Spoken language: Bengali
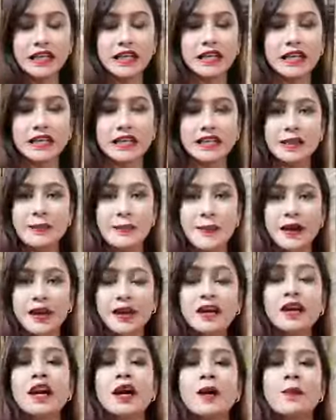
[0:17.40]
নিতে
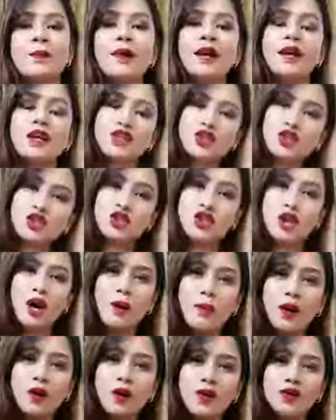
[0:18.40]
পারেন বিকজ
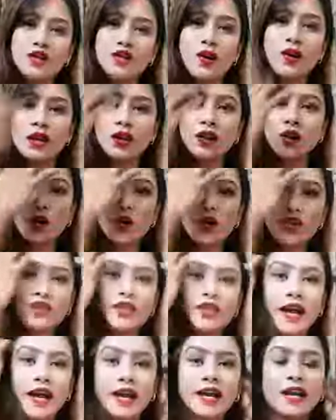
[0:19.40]
সবার হচ্ছে অনেক ধৈর্য
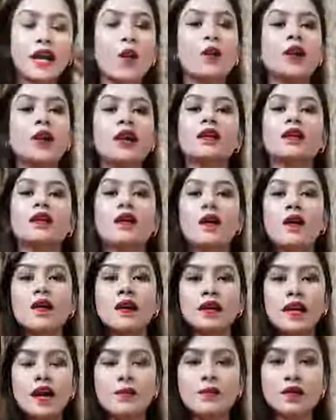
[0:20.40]
থাকে না অনেক লং
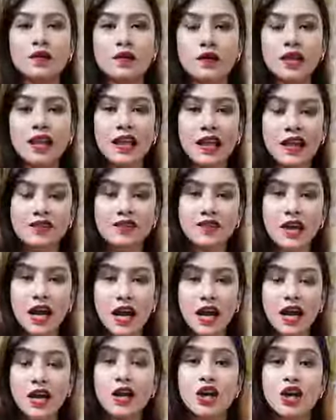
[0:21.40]
টাইম ধরে লাইভ
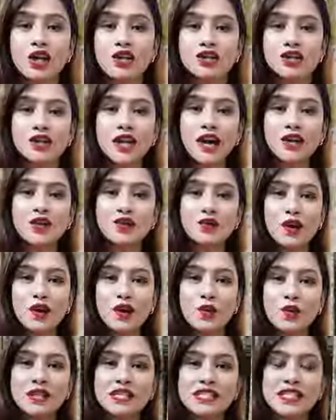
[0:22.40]
দেখার সো দ্যাটস ওয়াই
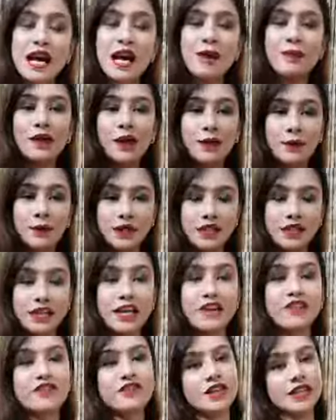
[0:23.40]
হচ্ছে আমি
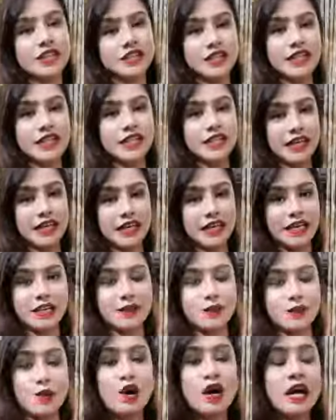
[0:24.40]
আপনাদেরকে ফার্স্টেই দেখিয়ে
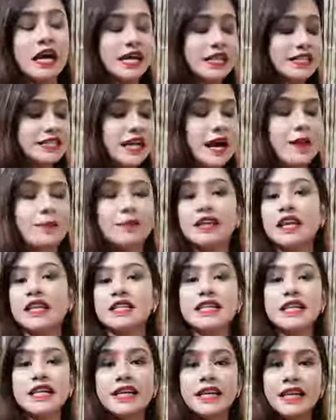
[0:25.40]
দিব যে আমাদের
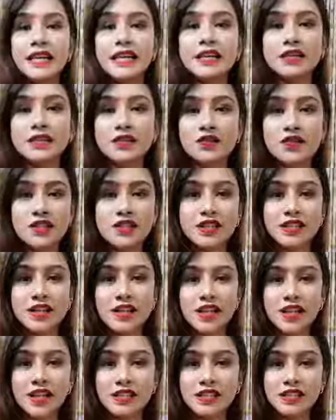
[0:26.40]
আজকে কি কি ড্রেসের
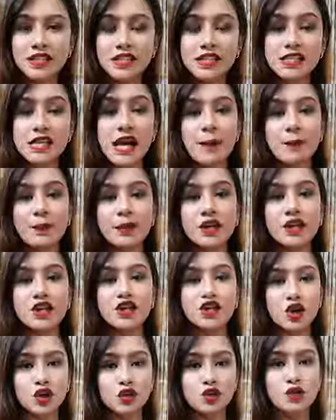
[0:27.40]
কালেকশন আছে আপনারা
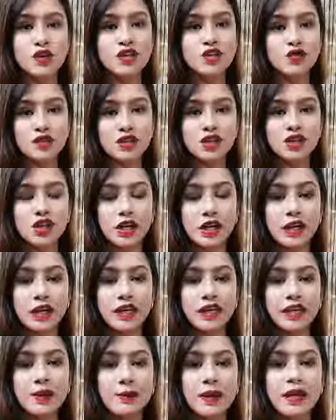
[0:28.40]
চট করে স্ক্রিনশট
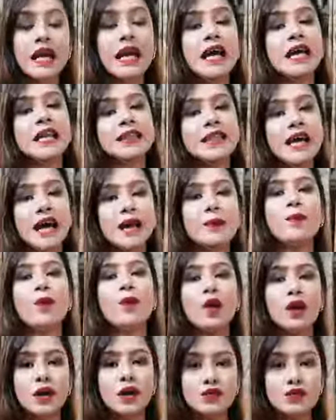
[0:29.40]
নিয়ে নেবেন দেন
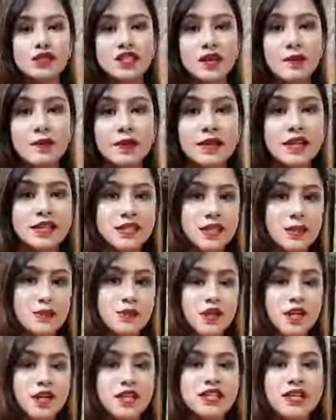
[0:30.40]
পরে হচ্ছে আমি
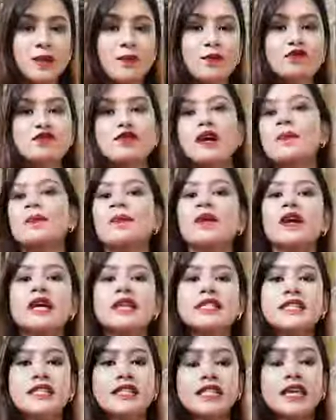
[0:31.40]
ডেসক্রিপশনে যাব সো আপনারা
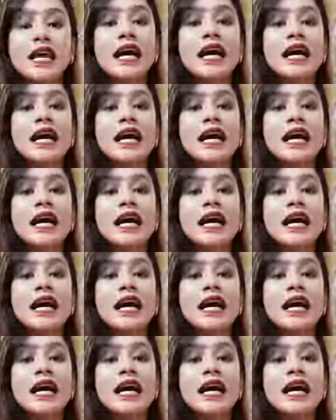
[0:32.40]
যেটা